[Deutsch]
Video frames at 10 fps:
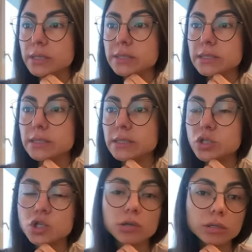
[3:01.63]
die ihren
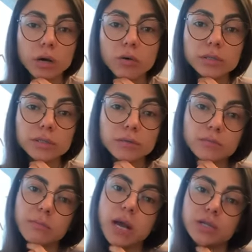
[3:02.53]
Stock auch nicht aus
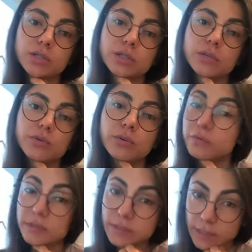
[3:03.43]
dem Arsch ziehen konnte,
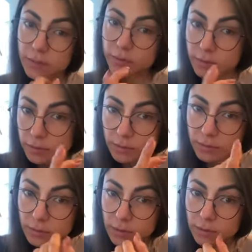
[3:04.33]
Verzeihung, äh,
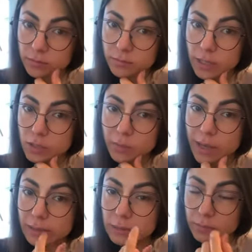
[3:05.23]
die
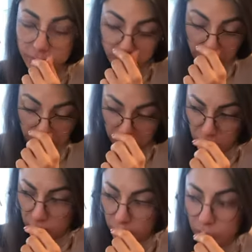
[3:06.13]
Umgangssprache, ich bin wirklich einfach
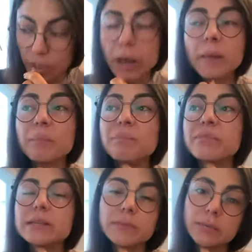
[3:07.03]
nur wütend,
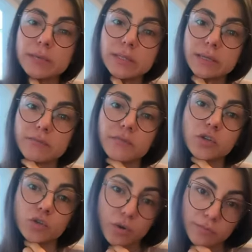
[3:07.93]
dass meine Patientin
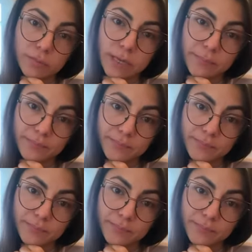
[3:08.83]
verstorben sei.